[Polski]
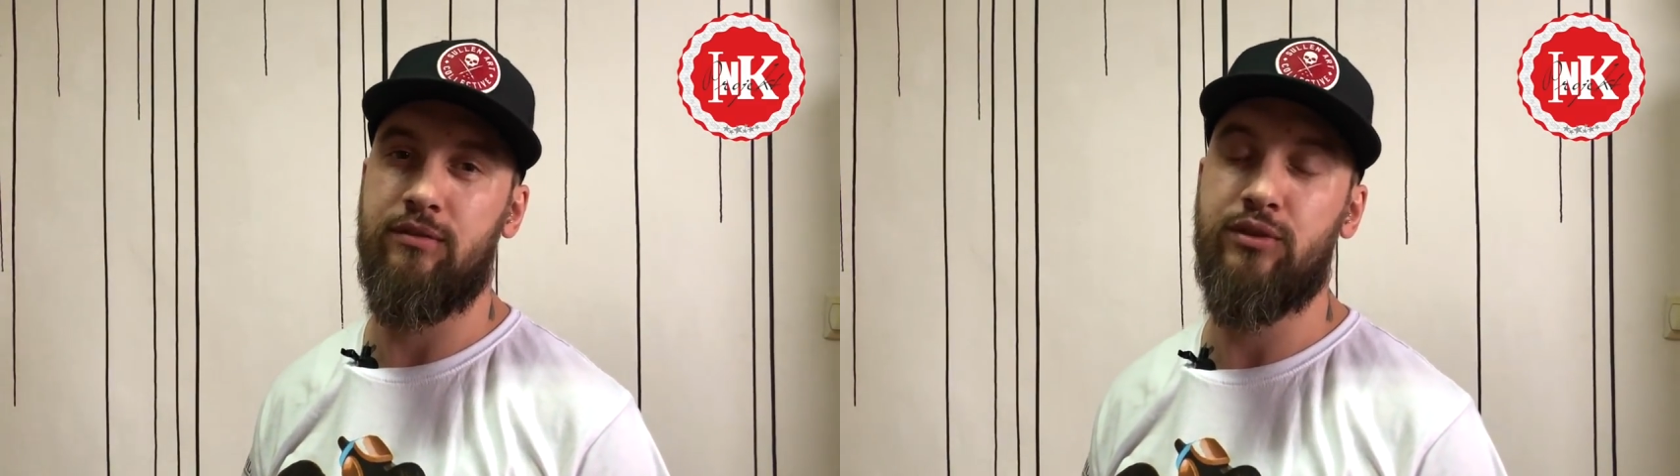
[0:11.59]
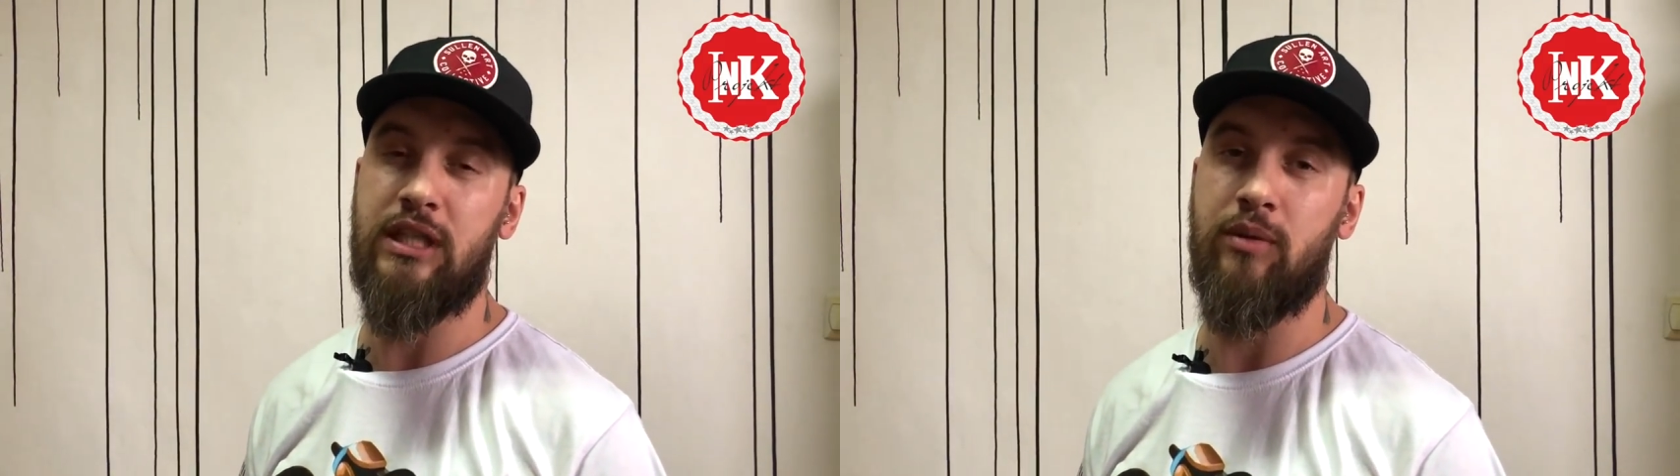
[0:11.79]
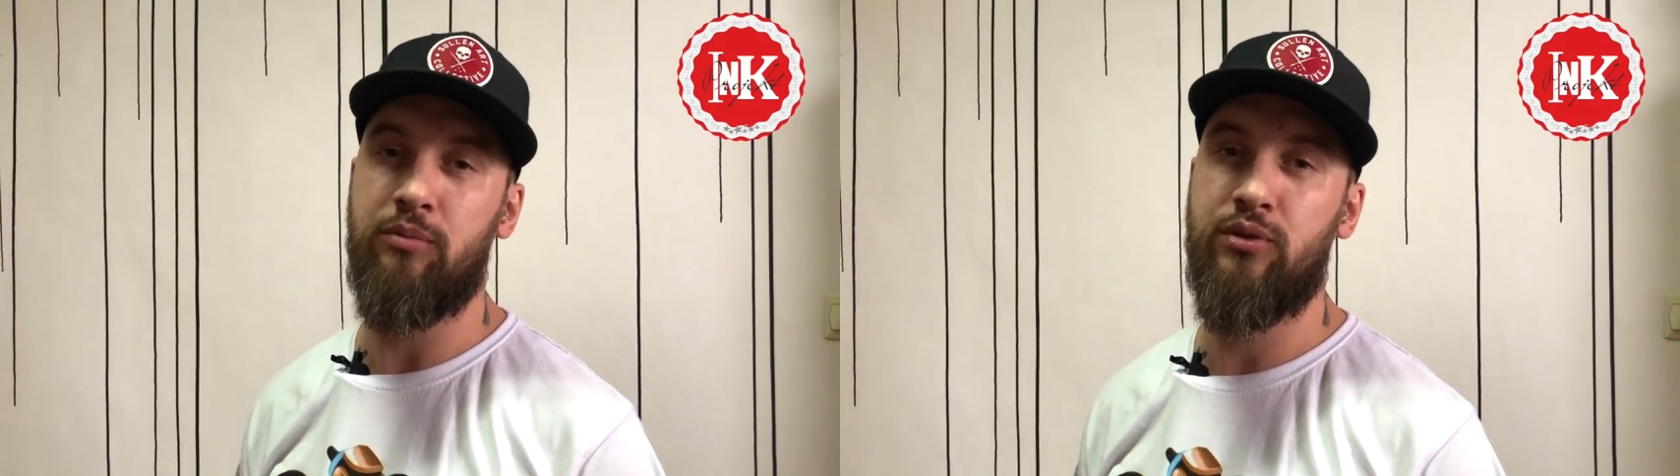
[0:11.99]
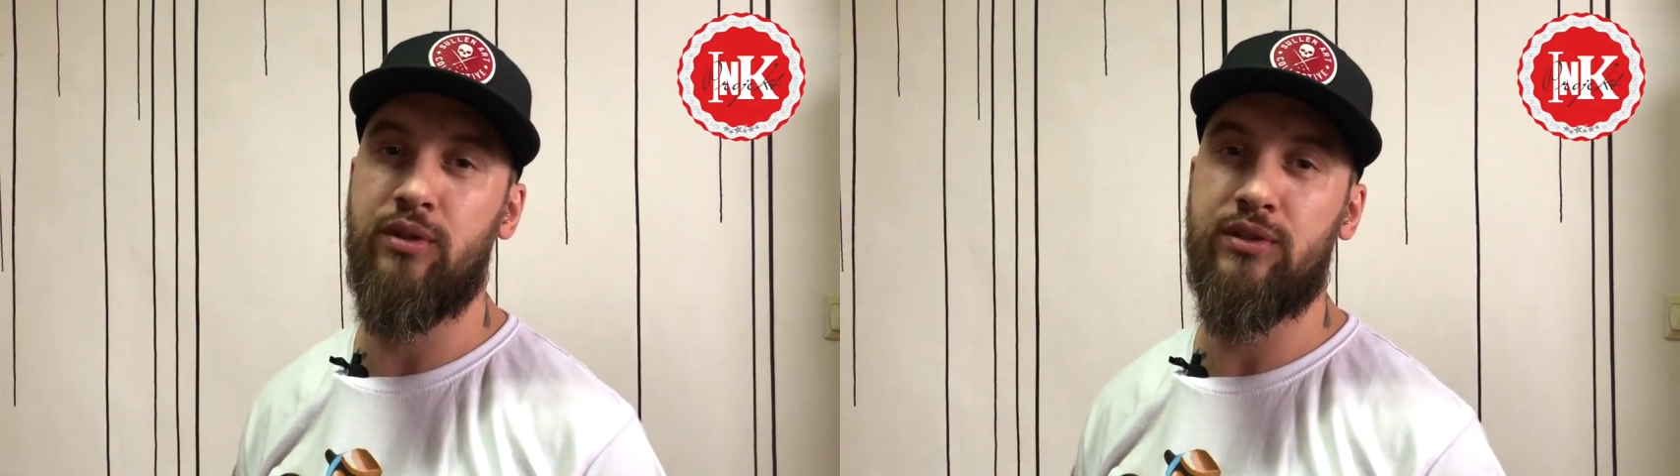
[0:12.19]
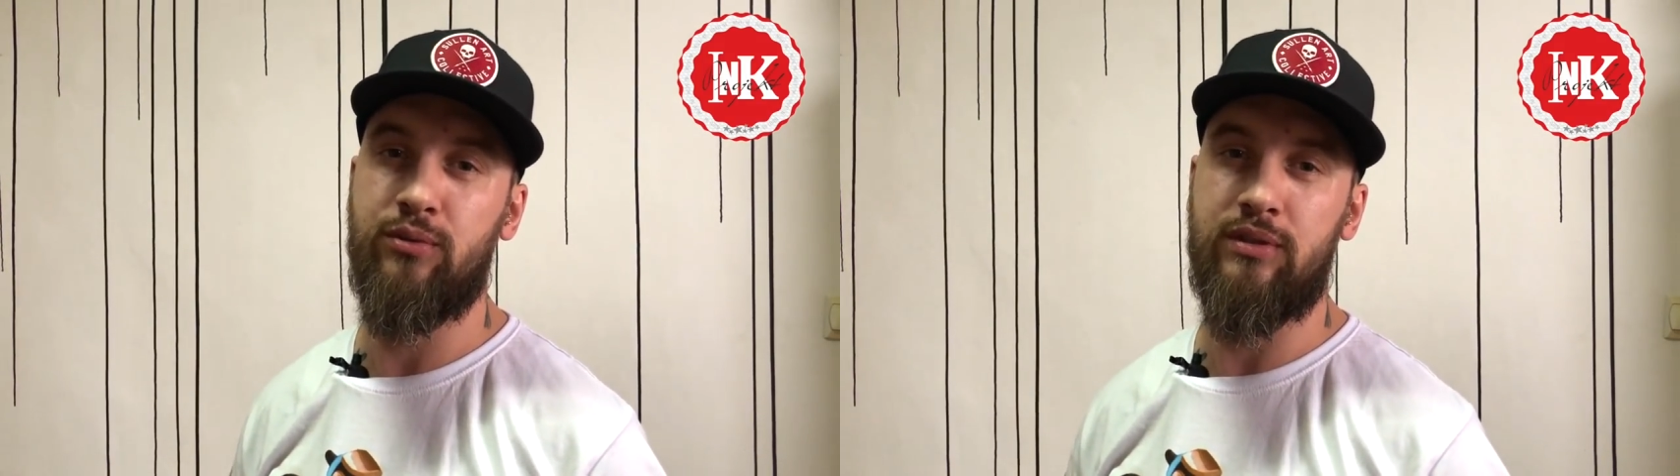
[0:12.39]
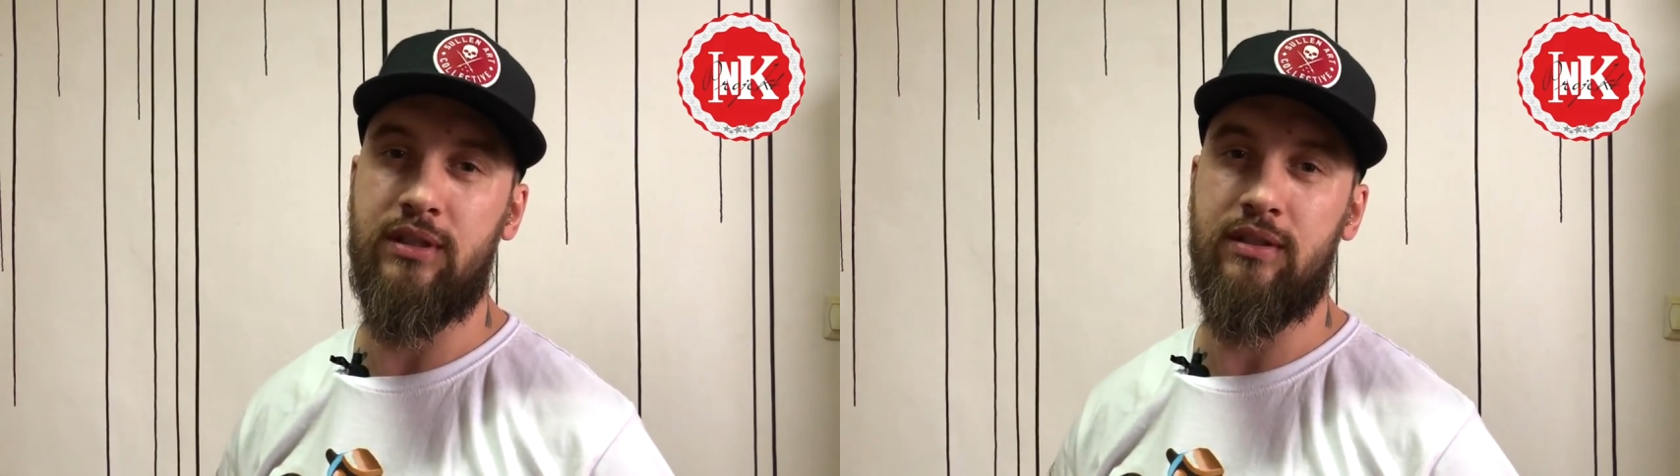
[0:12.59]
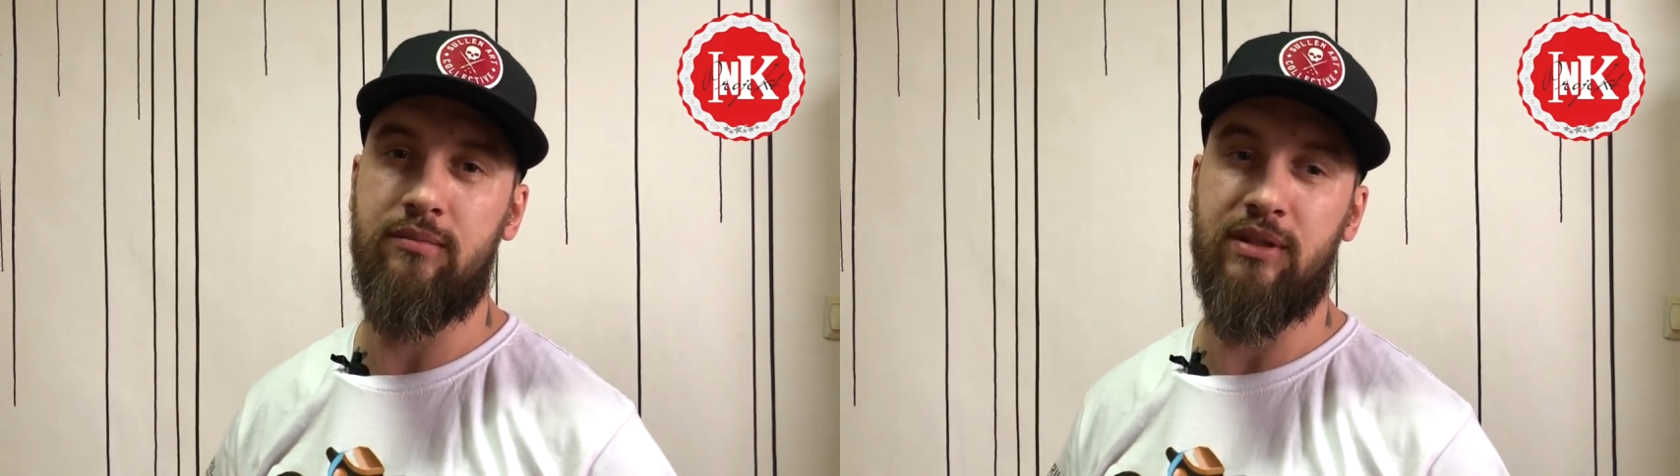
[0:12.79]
lustrzanym odbiciu rysunki